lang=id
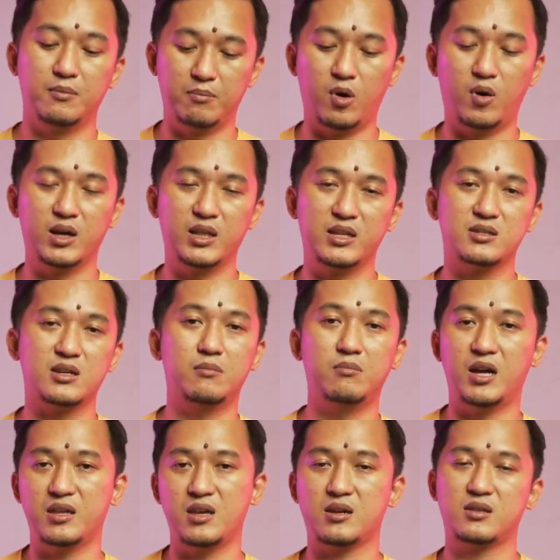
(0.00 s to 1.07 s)
bawa lensa
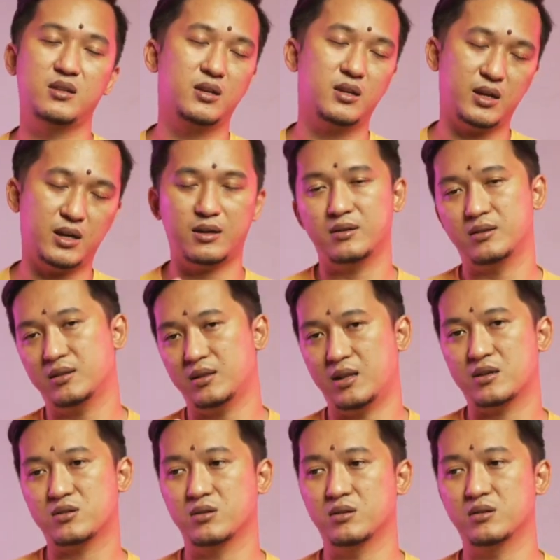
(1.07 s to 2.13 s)
banyak, jadi kayak
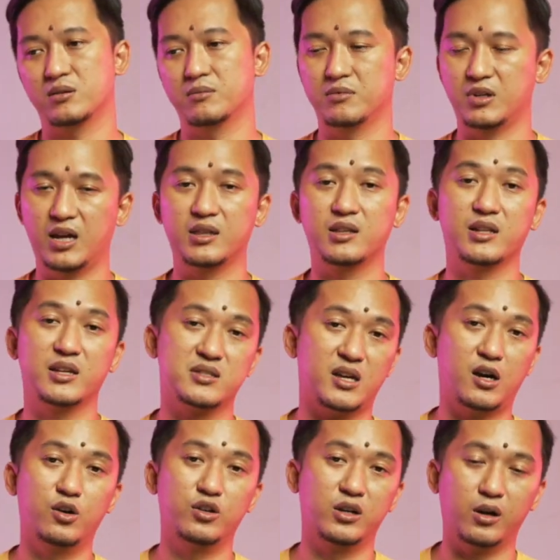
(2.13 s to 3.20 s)
langsung ganti
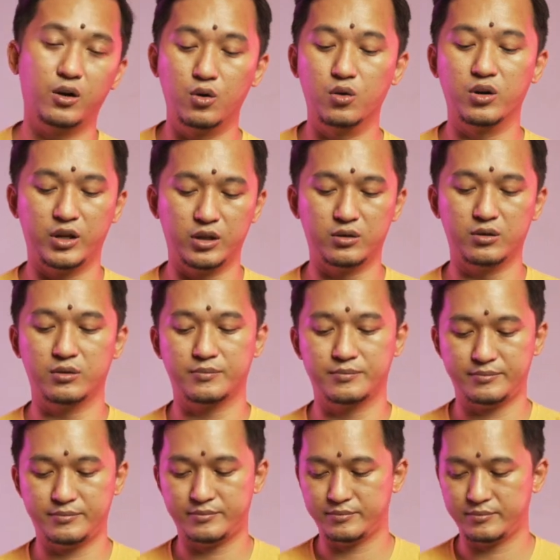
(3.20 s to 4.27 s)
lensa on the go gitu.
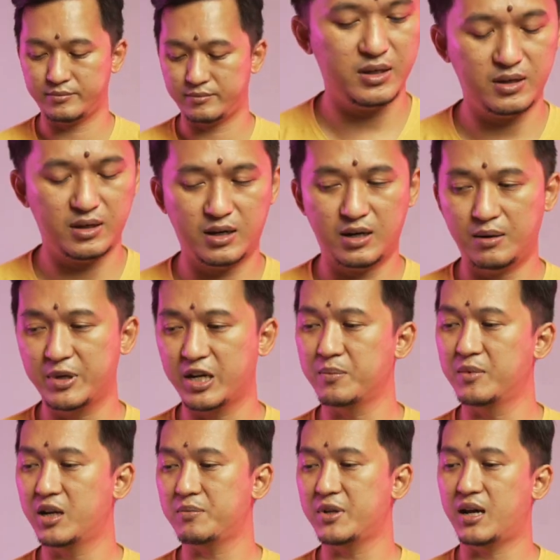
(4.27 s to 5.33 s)
Ya kurang lebih eh,
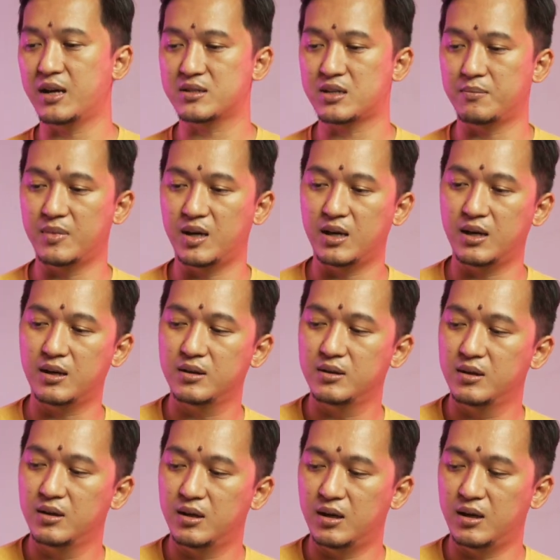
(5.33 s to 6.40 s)
mirip-mirip uh, lah sama
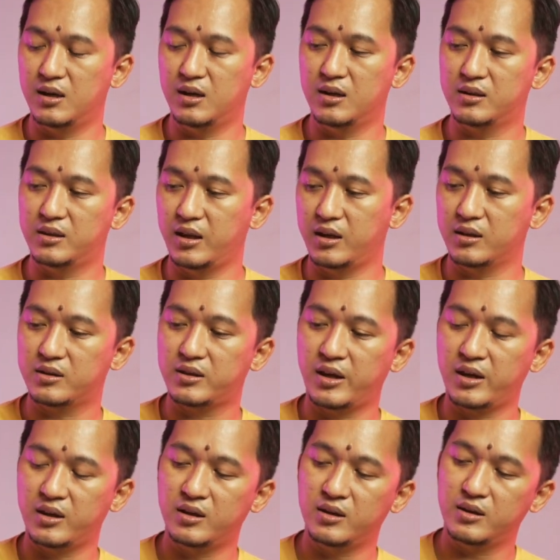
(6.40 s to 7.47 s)
uh, think
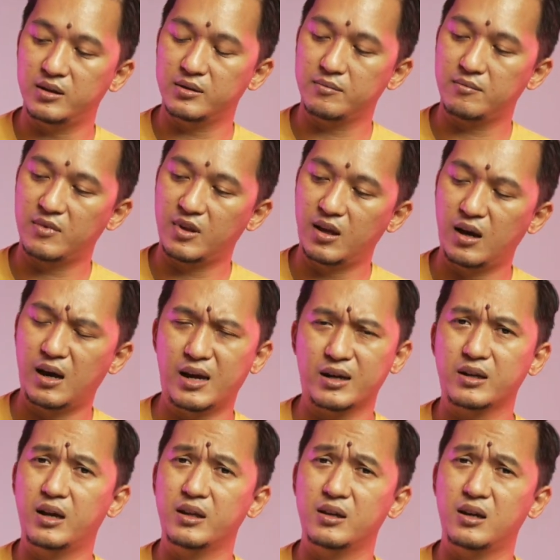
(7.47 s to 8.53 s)
tank yang
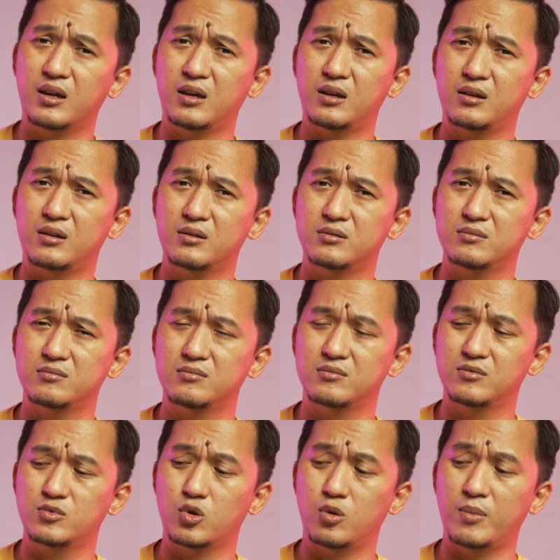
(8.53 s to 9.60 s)
harganya
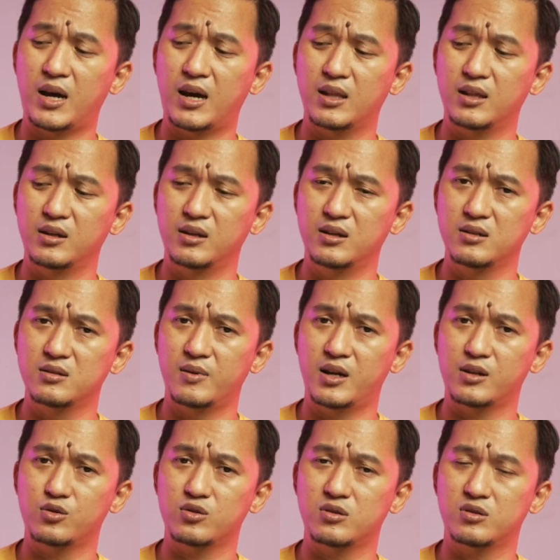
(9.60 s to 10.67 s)
cukup mahal ini
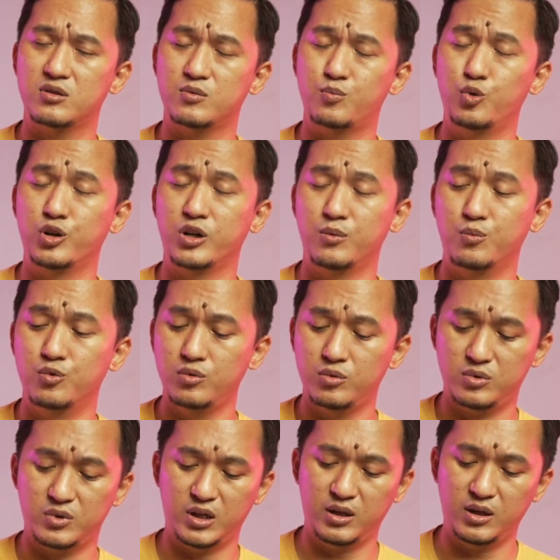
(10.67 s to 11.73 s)
910 ribu,
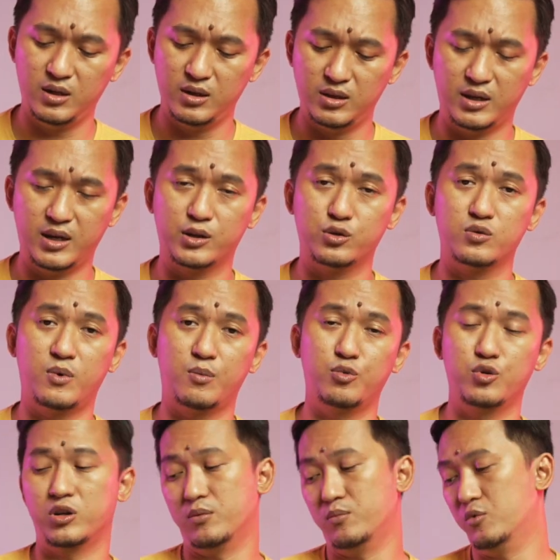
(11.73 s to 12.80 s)
ini 350
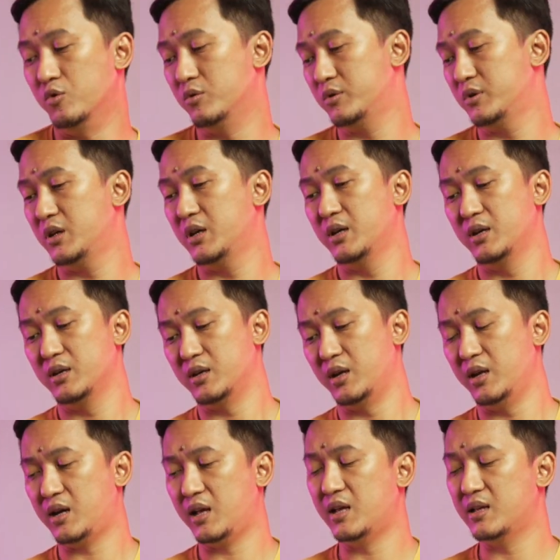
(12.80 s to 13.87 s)
ribu.
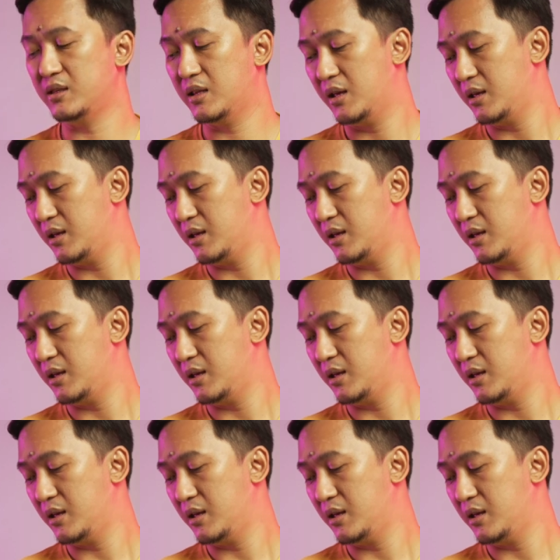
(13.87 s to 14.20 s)
Jadi kalian